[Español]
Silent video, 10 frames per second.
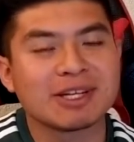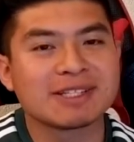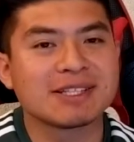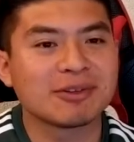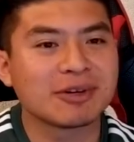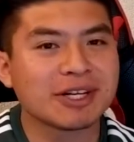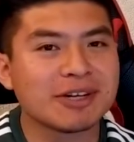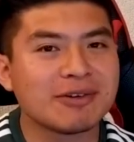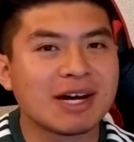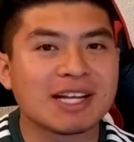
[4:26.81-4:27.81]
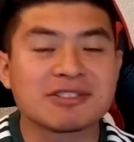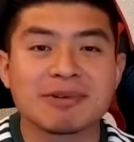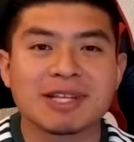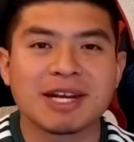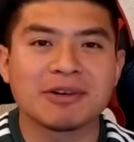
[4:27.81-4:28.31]
este torneo a las 9
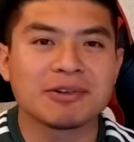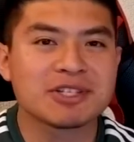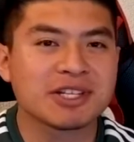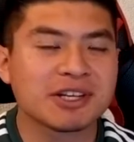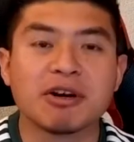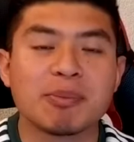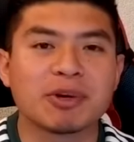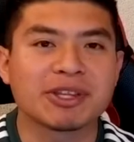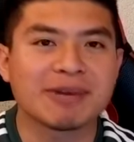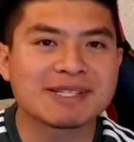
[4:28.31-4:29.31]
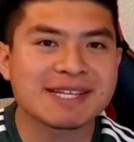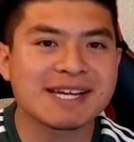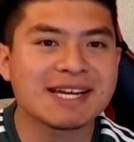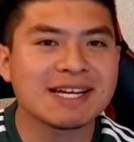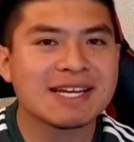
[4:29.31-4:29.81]
de la noche, de nuevo por TV Azteca.